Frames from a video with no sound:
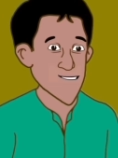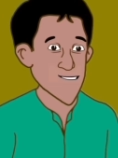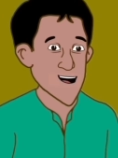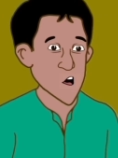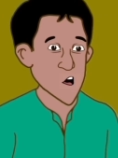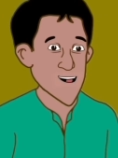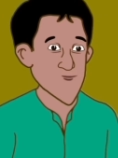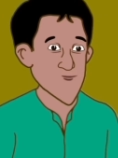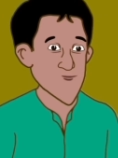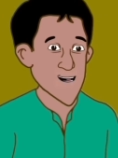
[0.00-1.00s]
নাও নাও
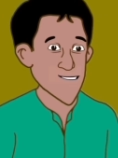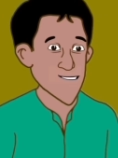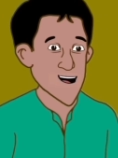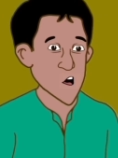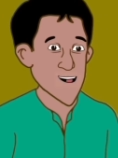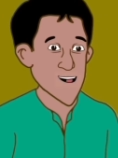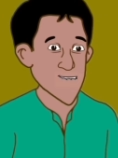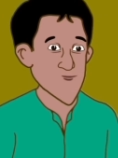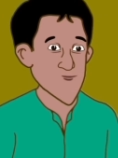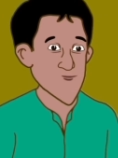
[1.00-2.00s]
আমগুলো নাও